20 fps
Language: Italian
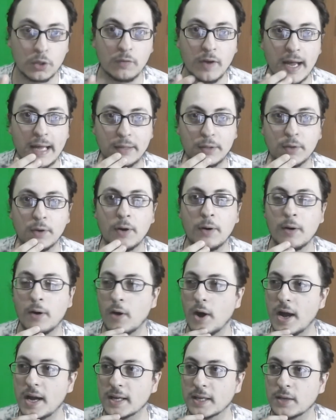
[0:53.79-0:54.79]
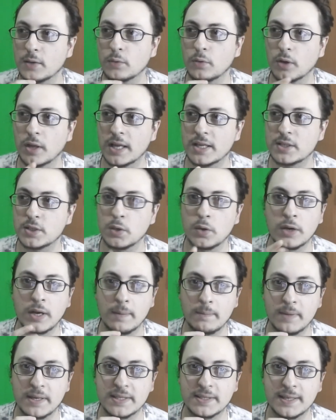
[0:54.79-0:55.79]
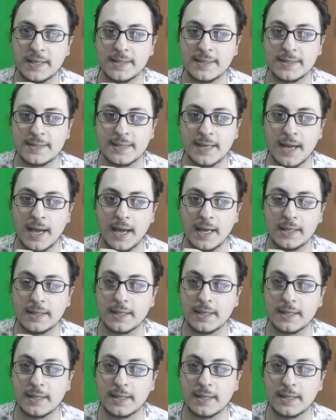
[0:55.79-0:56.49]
trovato anche un'occasione abbastanza